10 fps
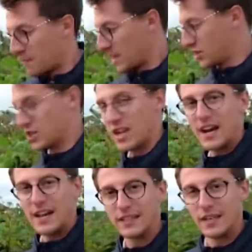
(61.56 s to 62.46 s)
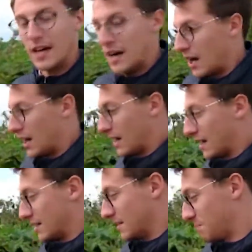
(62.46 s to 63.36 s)
начинает
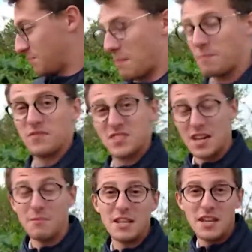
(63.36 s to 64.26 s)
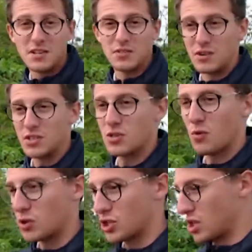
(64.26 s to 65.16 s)
э, взаимодействовать с
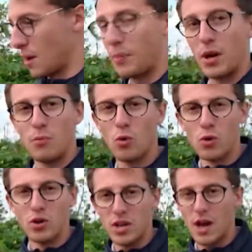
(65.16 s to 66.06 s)
кожей напрямую